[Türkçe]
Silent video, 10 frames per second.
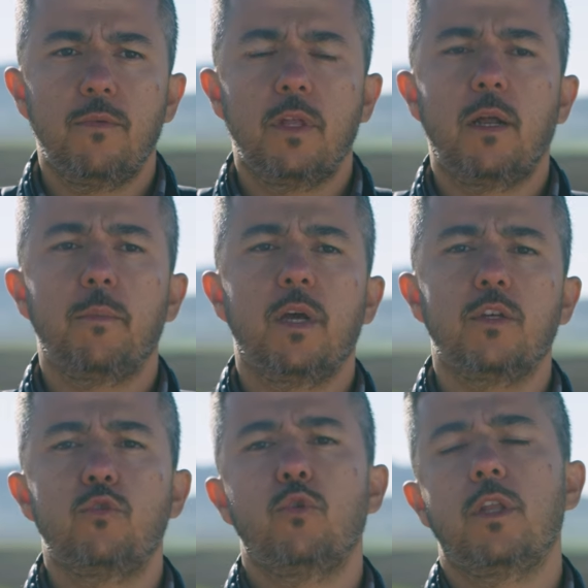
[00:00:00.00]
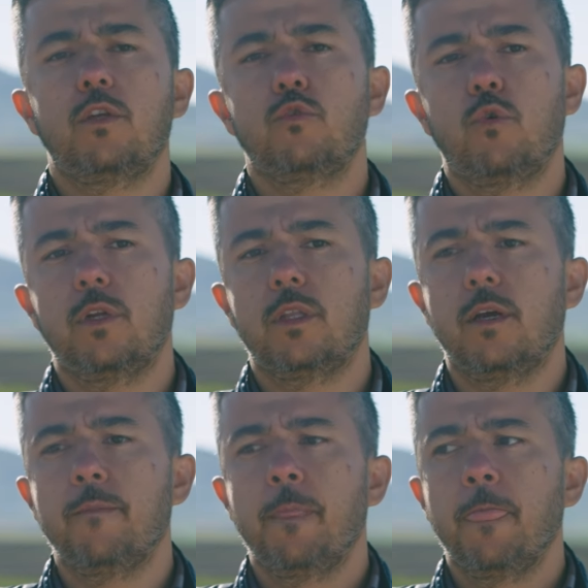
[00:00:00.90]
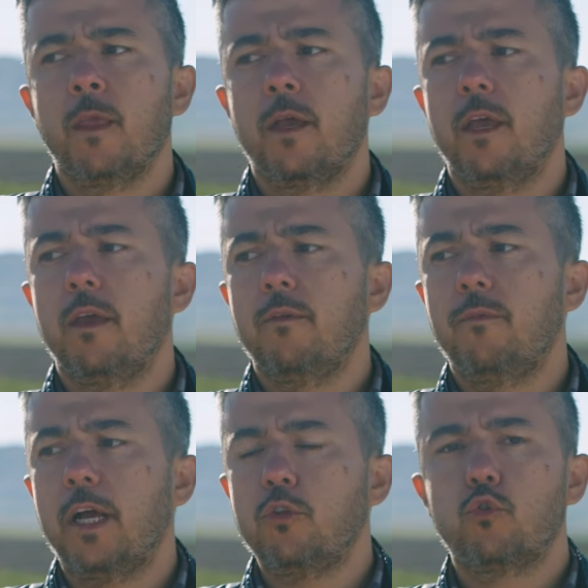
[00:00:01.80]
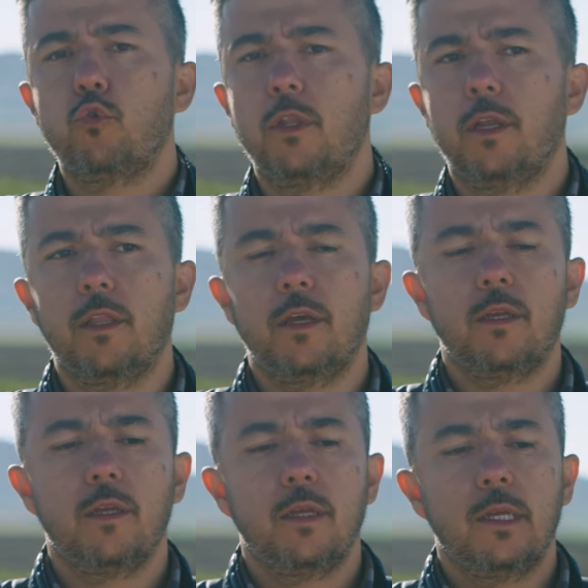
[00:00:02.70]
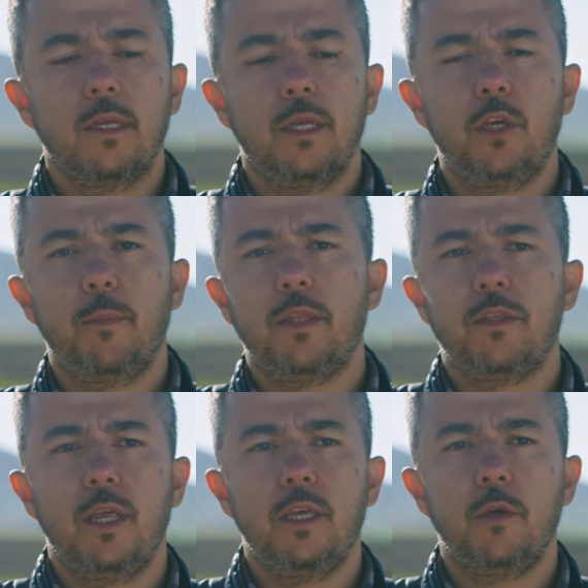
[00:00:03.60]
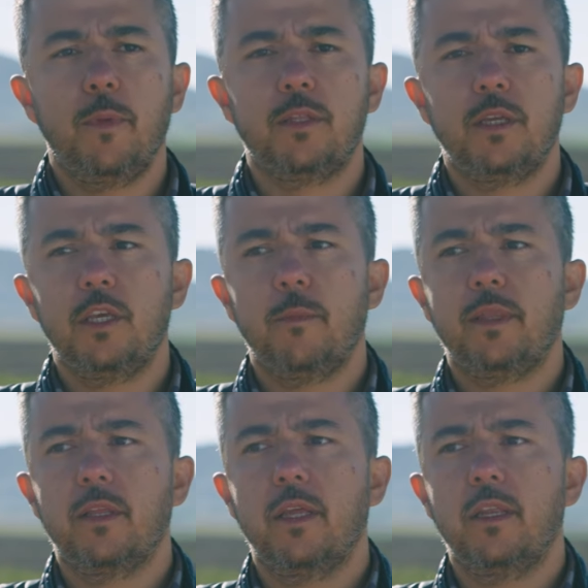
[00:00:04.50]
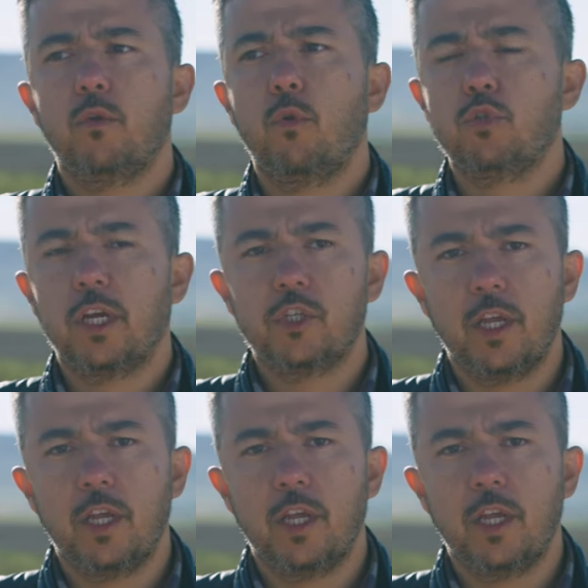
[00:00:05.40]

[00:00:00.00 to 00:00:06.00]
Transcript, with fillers: Fidan aplikasyonundan sonra da e, fidan çukurlarını 2 metre, 2 metre, 2 metre derinlik olacak